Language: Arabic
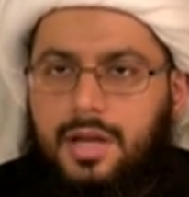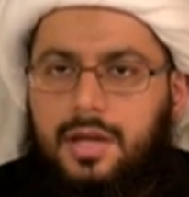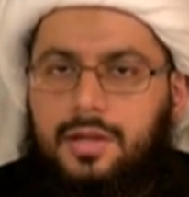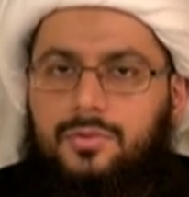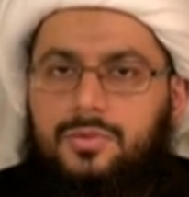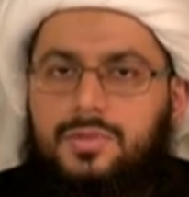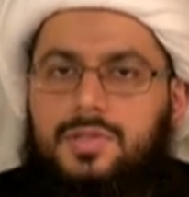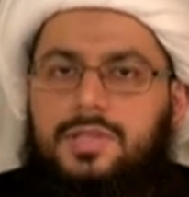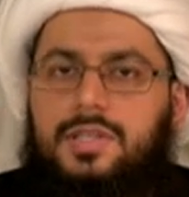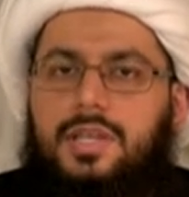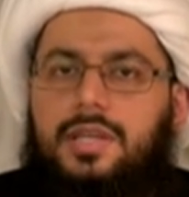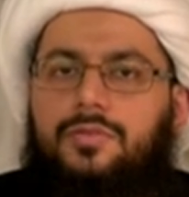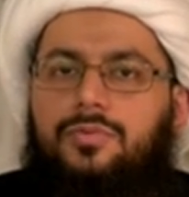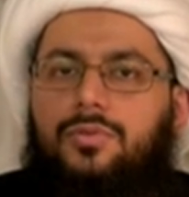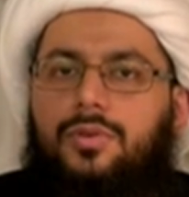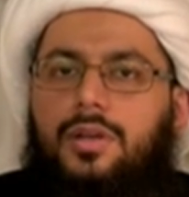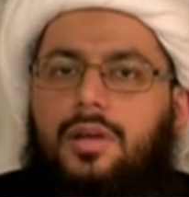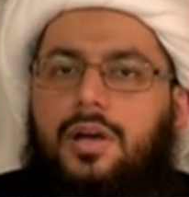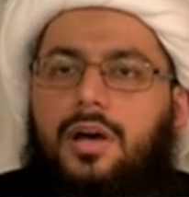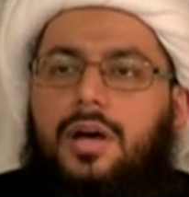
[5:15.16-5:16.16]
نحن
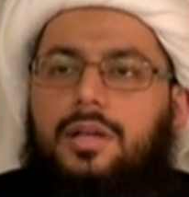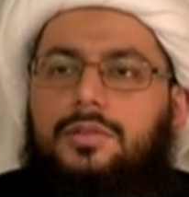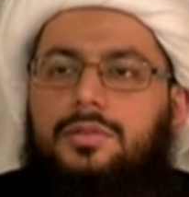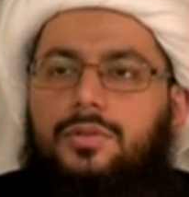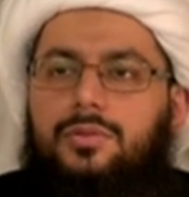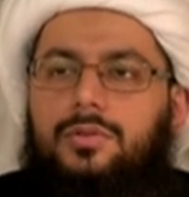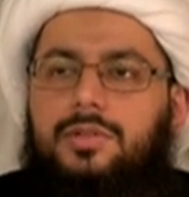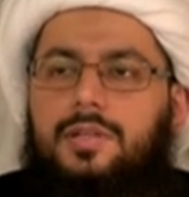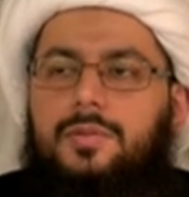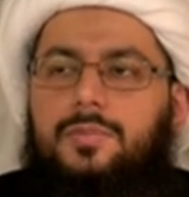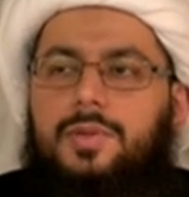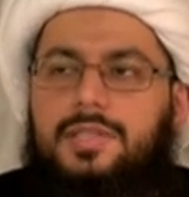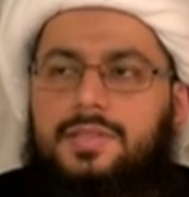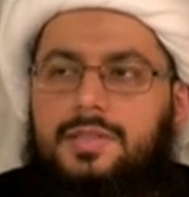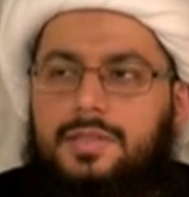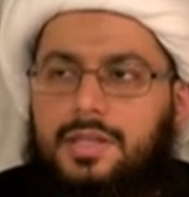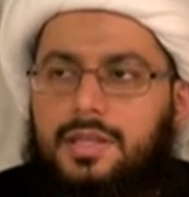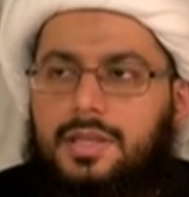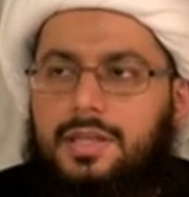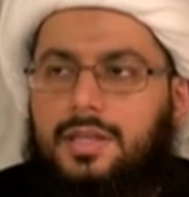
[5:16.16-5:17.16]
السيف القاطع
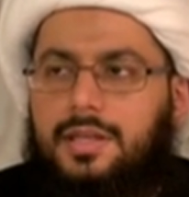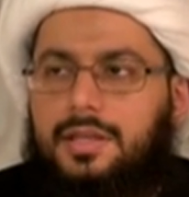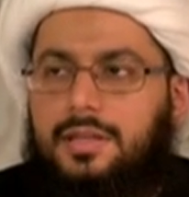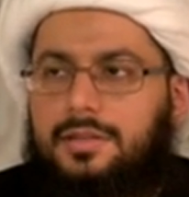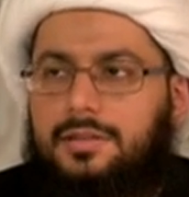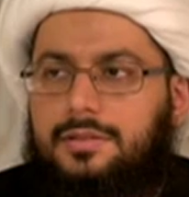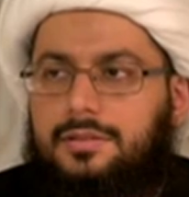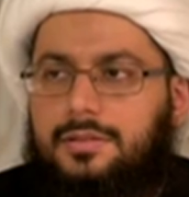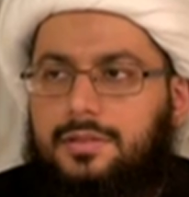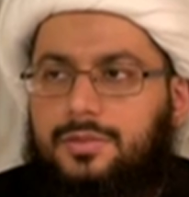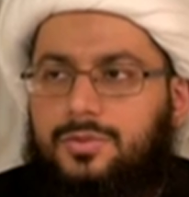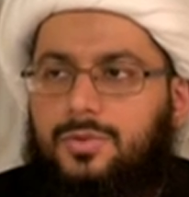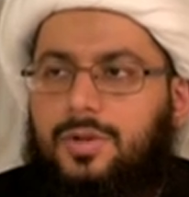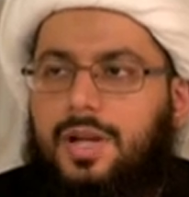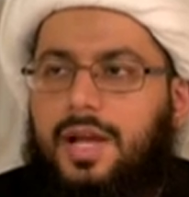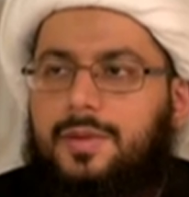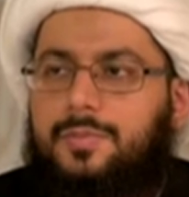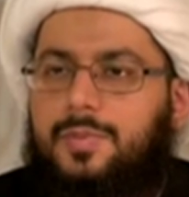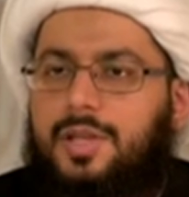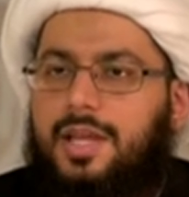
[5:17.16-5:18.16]
للبترية
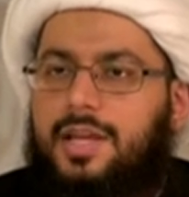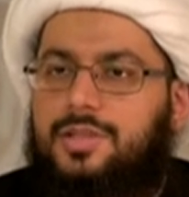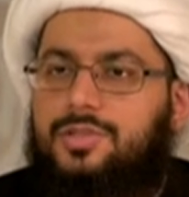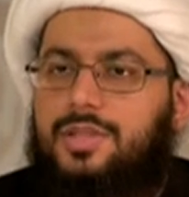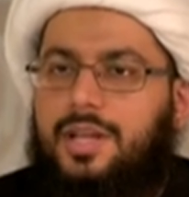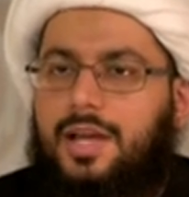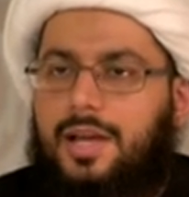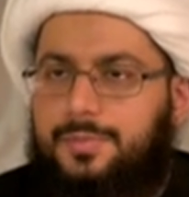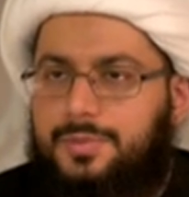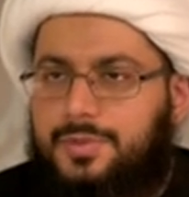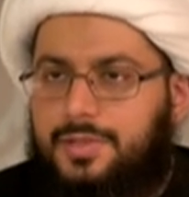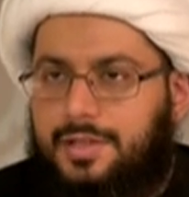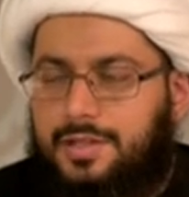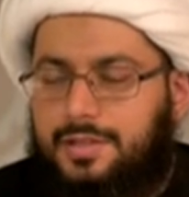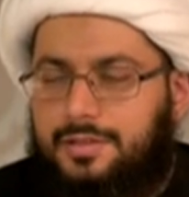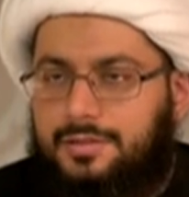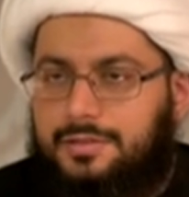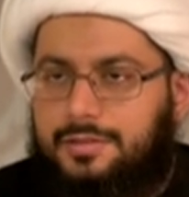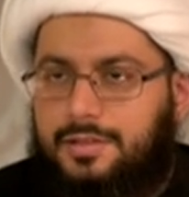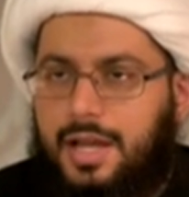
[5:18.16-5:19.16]
تقول عن منهجنا
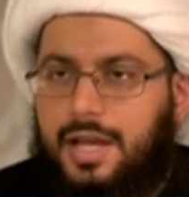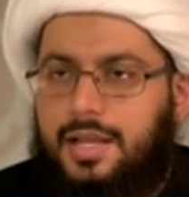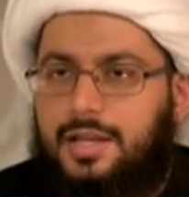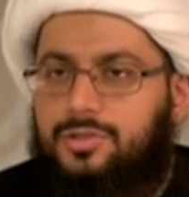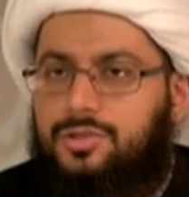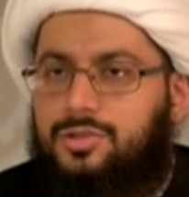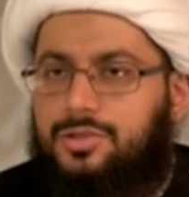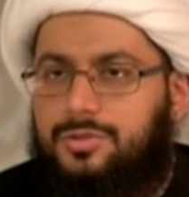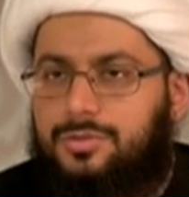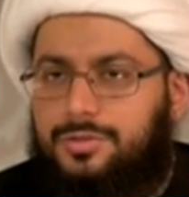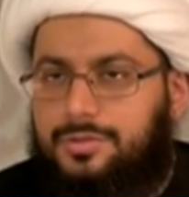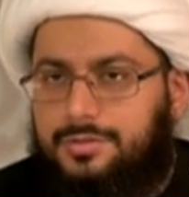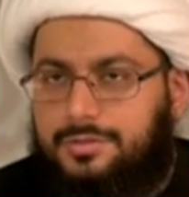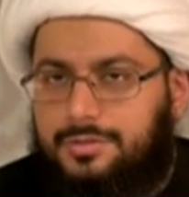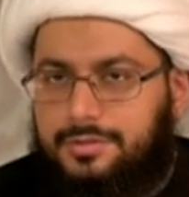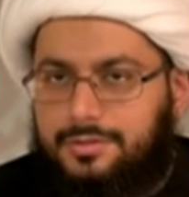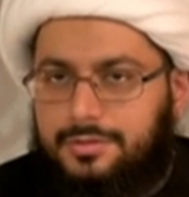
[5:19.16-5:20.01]
أبتر على شنو